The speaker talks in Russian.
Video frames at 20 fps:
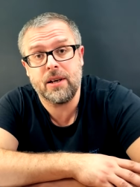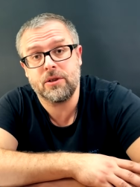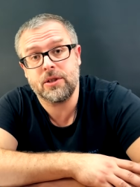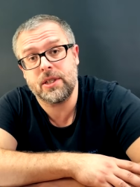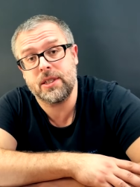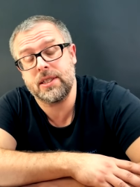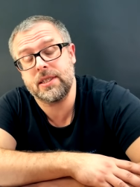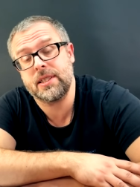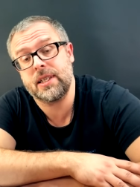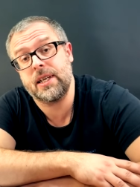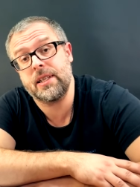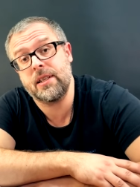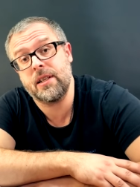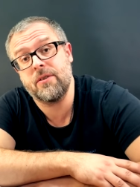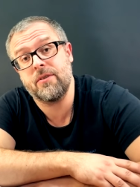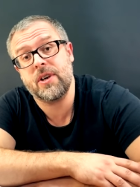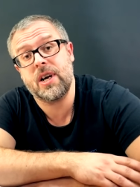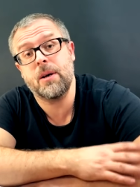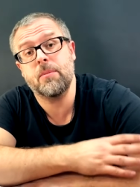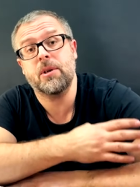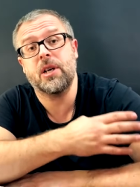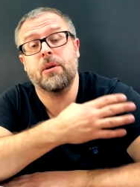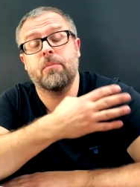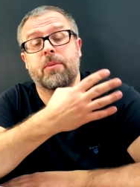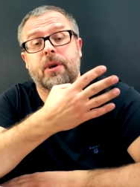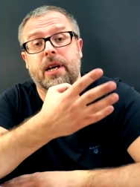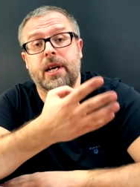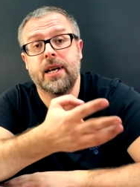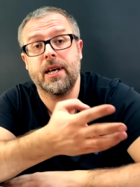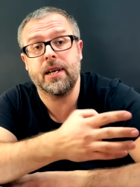И вот она захотела в рамках
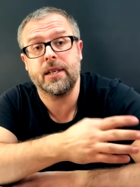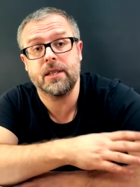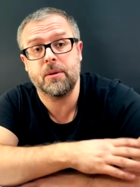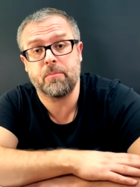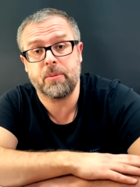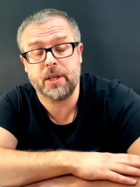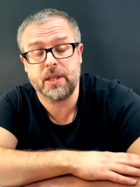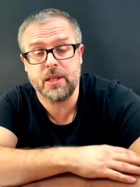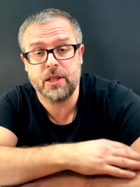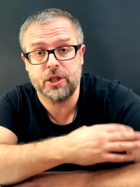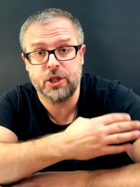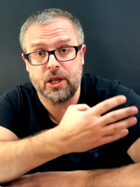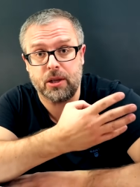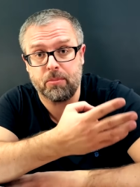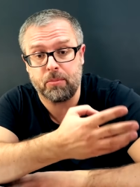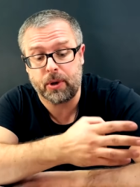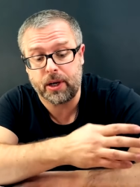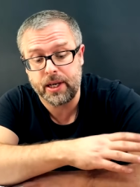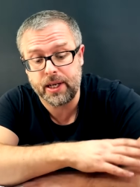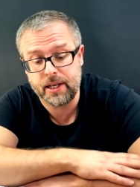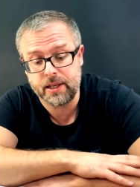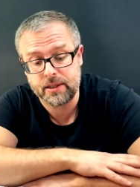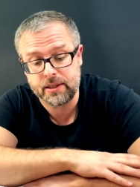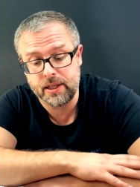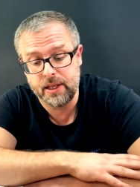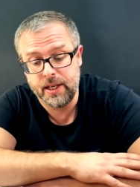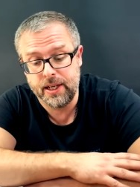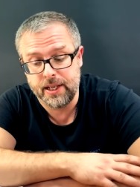проекта поддержать проект.